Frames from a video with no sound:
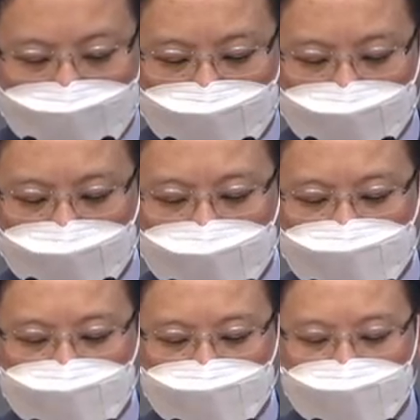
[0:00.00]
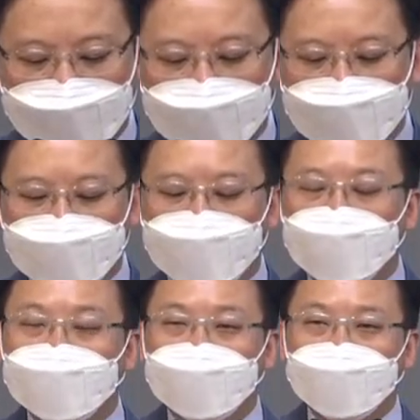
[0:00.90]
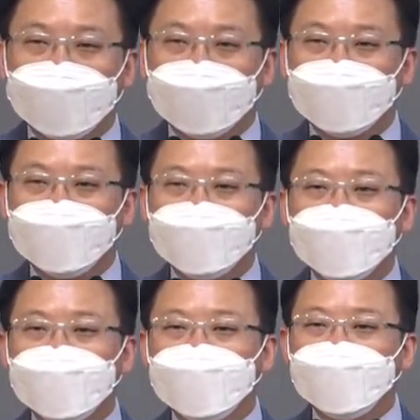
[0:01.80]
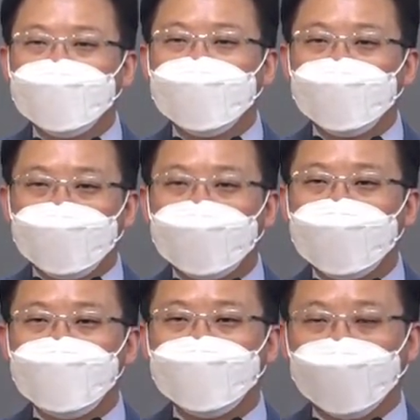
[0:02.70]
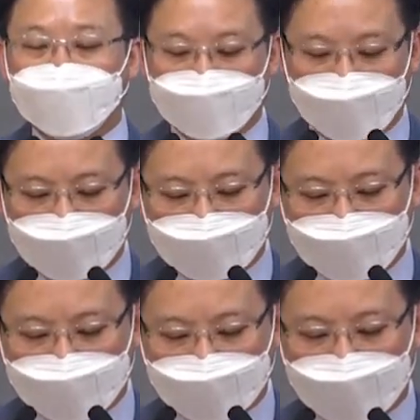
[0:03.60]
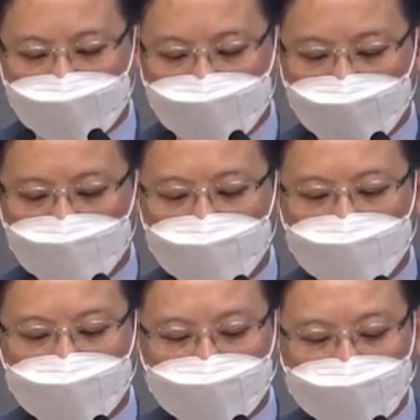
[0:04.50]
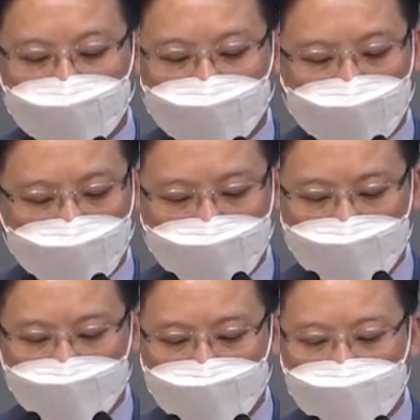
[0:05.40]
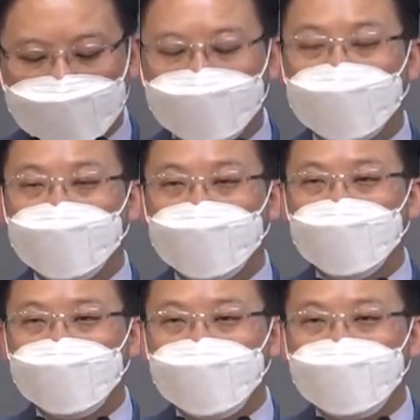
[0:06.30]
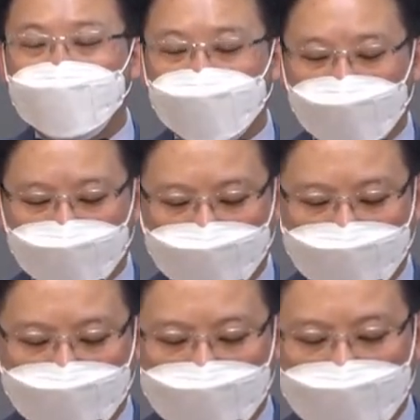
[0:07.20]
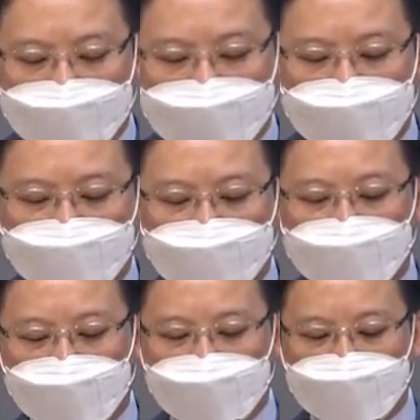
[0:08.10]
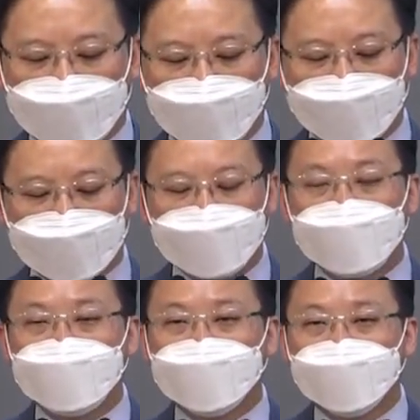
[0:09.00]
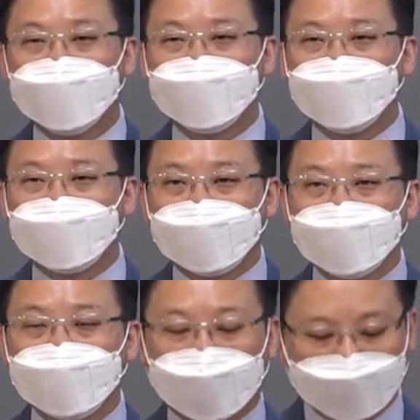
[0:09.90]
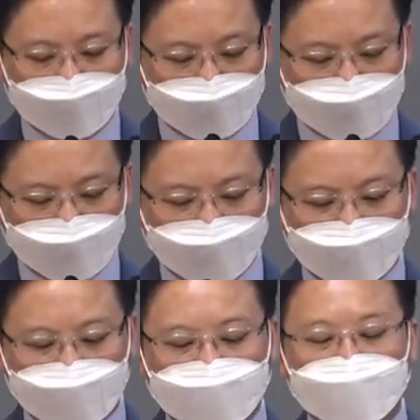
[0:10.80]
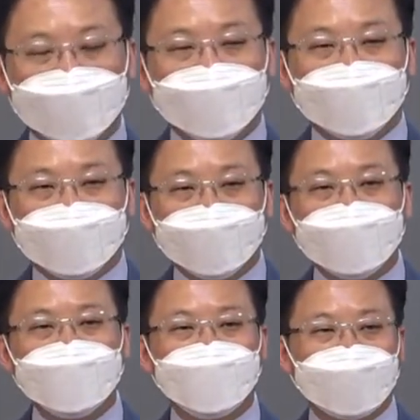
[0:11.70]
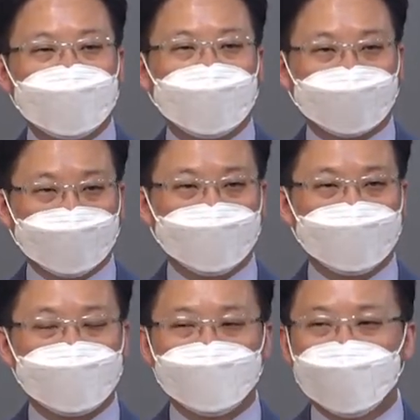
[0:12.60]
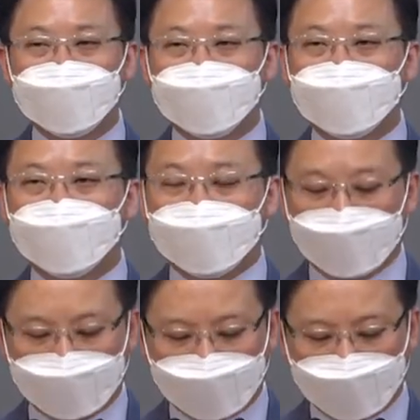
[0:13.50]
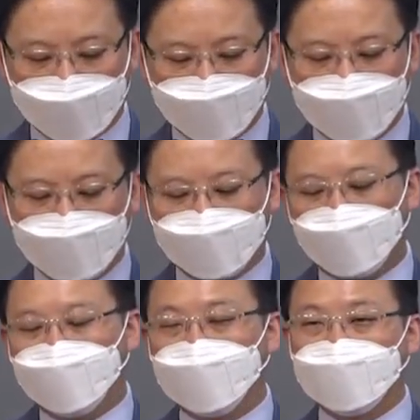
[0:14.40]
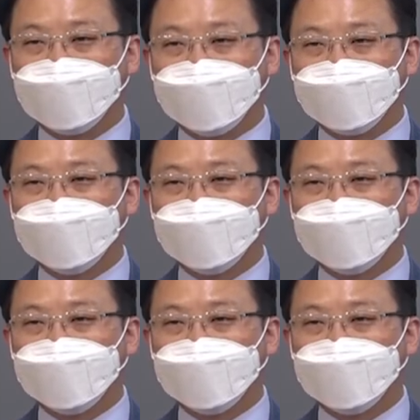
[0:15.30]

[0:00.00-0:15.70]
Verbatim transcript: 정의가 실현되는 것을 볼 때 의인은 기뻐하지만 악인은 절망한다고 말씀하고 있습니다. 기쁨과 절망 사이에 그큰 간극처럼 의인과 악인의 삶에는 좁힐 수 없는